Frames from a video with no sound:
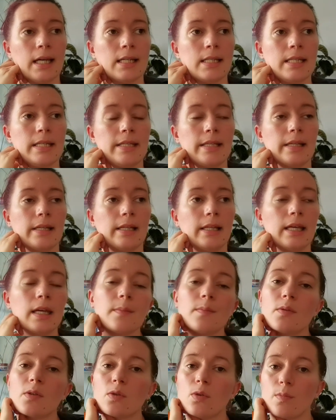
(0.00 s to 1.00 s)
Diese
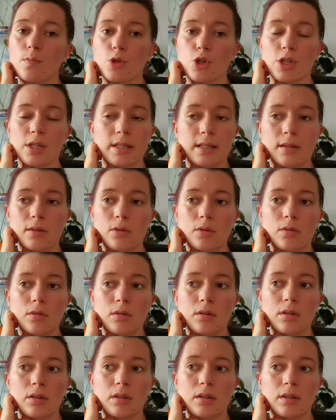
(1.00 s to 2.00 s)

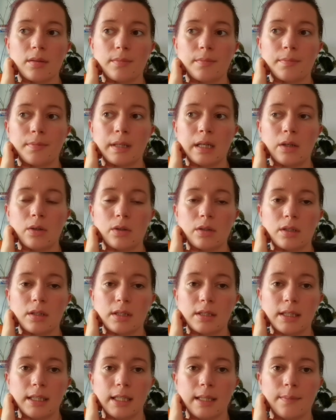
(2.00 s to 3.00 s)
Lebensumstellung
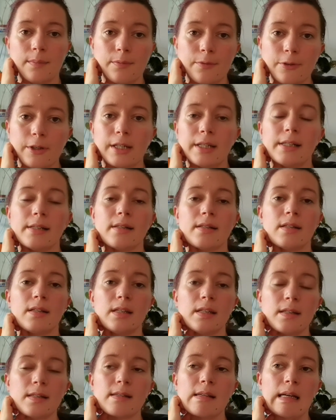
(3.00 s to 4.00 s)
brauchte ebenfalls
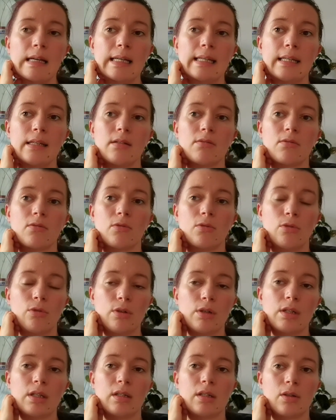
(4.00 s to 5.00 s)
die Zeit
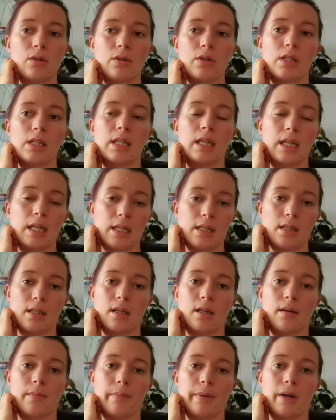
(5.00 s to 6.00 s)
und auch die
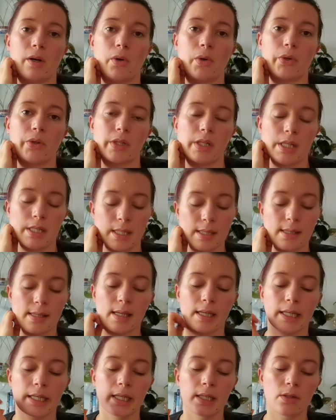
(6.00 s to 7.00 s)
Kinder brauchten die
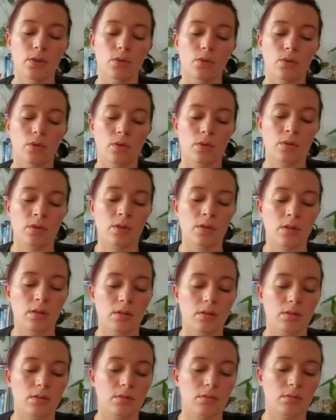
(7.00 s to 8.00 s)
Zeit. Und
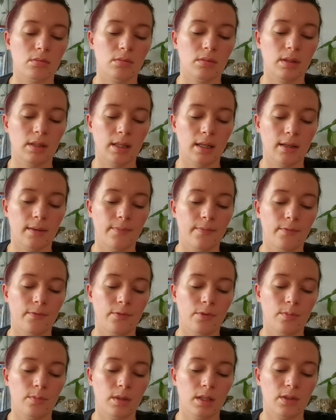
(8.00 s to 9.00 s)
ja,
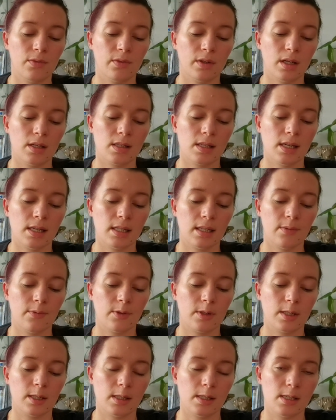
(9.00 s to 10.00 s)
für mich war es halt einfach
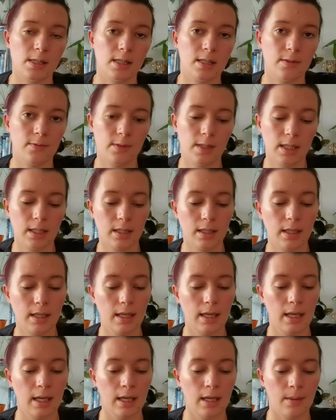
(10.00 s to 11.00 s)
der richtige Weg,
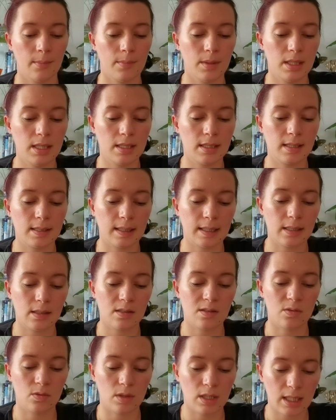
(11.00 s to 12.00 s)
mir die Zeit
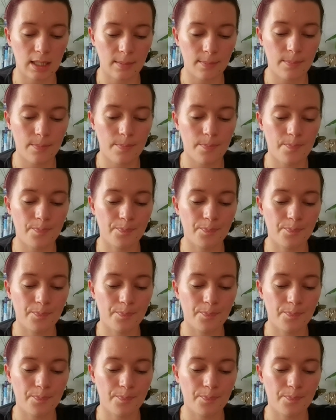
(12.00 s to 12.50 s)
zu nehmen.